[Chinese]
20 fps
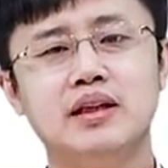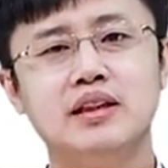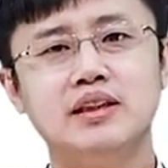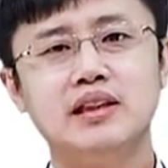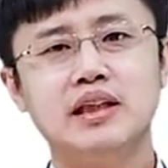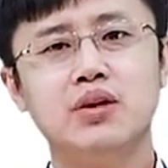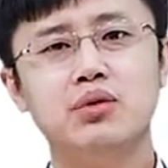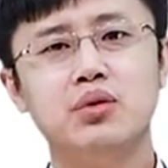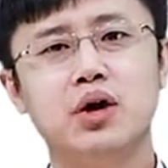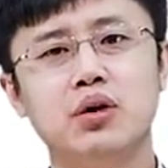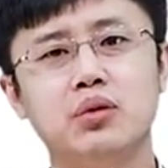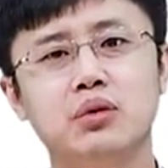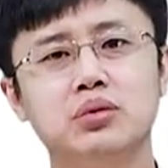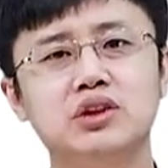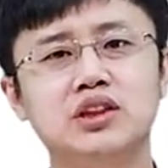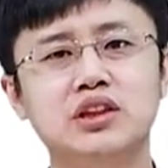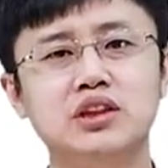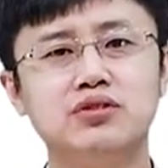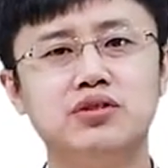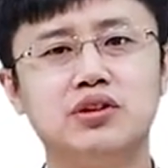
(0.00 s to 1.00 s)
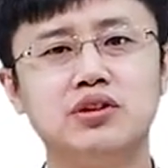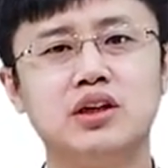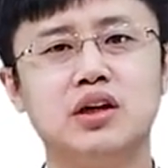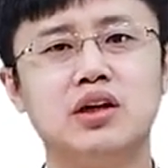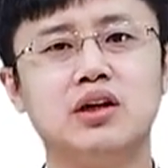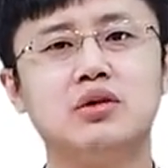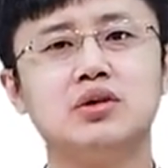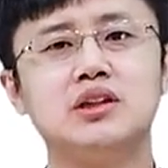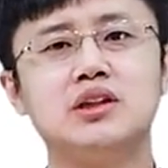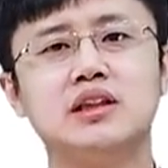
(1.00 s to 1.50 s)
这个员工是否
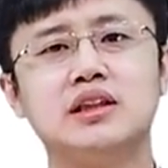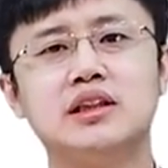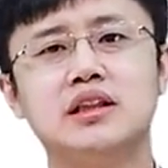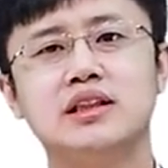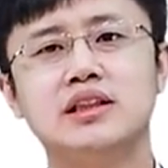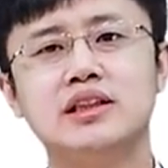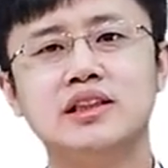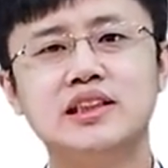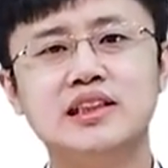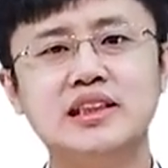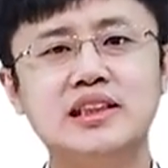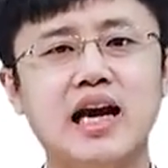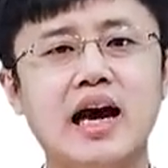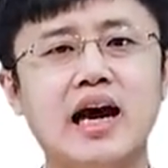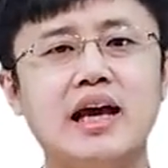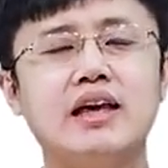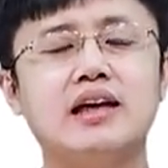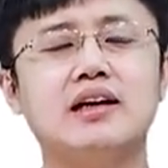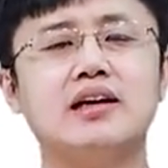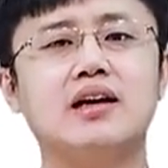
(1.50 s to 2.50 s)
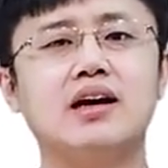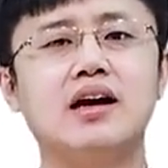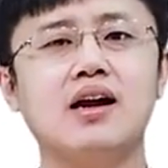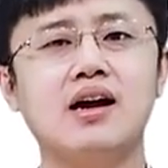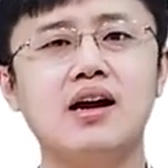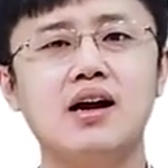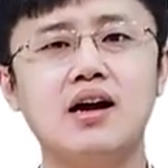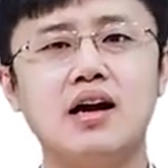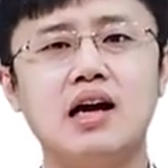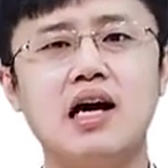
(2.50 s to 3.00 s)
能够胜任下一个
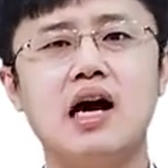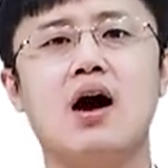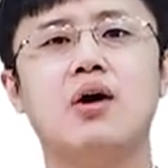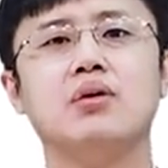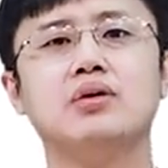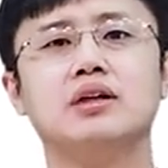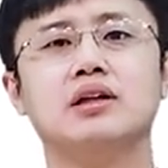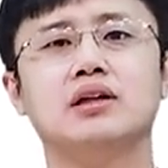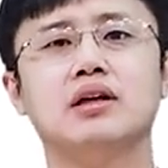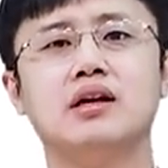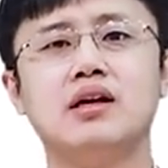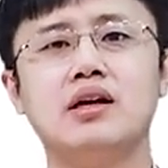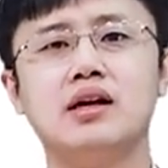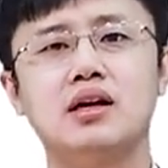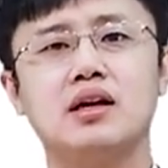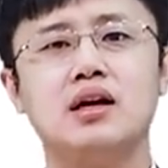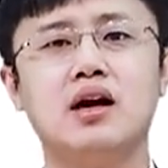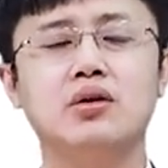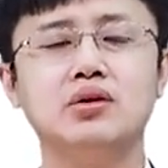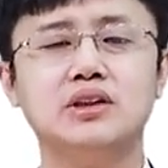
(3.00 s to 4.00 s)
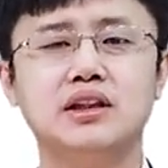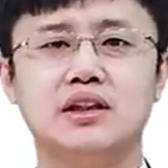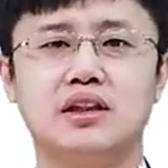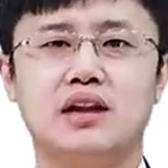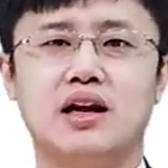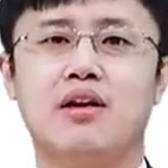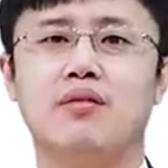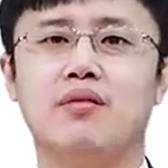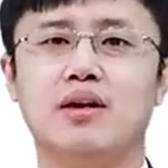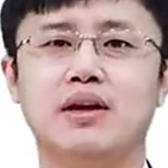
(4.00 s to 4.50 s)
更高的和更高阶的
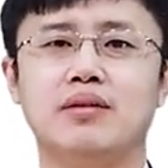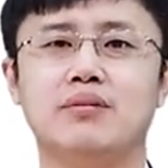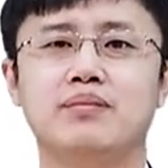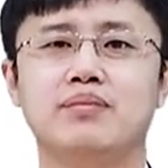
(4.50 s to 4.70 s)
岗位？